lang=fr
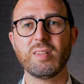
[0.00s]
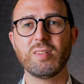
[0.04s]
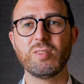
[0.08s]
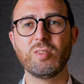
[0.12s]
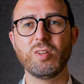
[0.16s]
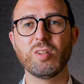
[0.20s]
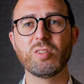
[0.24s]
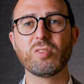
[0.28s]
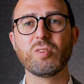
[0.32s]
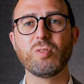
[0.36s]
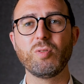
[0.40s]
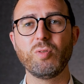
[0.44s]

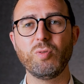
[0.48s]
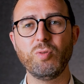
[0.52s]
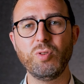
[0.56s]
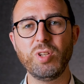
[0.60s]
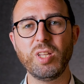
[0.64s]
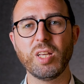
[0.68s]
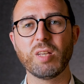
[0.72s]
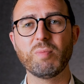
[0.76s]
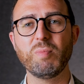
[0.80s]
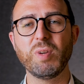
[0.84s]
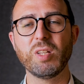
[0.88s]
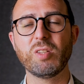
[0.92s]
Notre
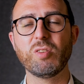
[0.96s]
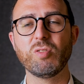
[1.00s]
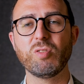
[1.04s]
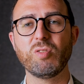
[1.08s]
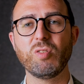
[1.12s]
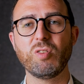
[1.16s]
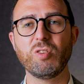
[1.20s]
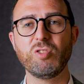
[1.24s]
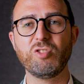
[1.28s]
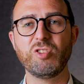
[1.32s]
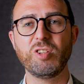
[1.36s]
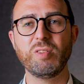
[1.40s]
unique
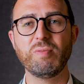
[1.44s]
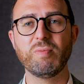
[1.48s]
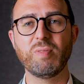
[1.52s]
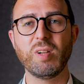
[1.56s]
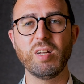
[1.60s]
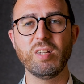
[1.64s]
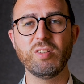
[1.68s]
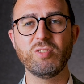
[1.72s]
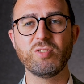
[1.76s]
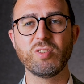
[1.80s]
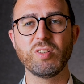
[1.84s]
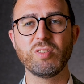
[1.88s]
méthodologie
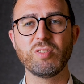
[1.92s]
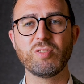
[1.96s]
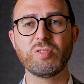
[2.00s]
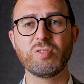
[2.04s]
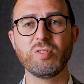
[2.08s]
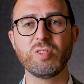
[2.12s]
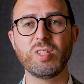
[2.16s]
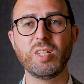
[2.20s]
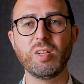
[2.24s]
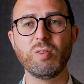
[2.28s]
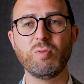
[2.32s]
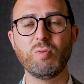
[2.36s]
Flash
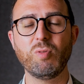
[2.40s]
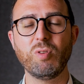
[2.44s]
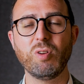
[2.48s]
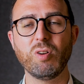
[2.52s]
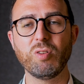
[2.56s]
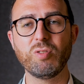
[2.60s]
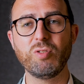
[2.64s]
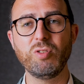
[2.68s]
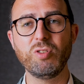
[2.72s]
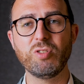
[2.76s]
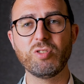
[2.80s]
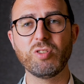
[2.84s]
se déroule
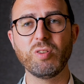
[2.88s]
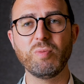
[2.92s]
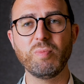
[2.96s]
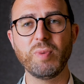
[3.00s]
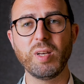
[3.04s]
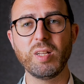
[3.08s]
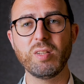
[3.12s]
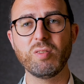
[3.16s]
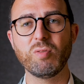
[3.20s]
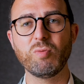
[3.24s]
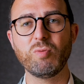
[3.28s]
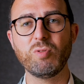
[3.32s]
en une
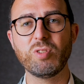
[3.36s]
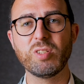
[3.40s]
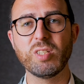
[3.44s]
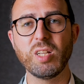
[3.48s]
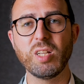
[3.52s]
semaine ou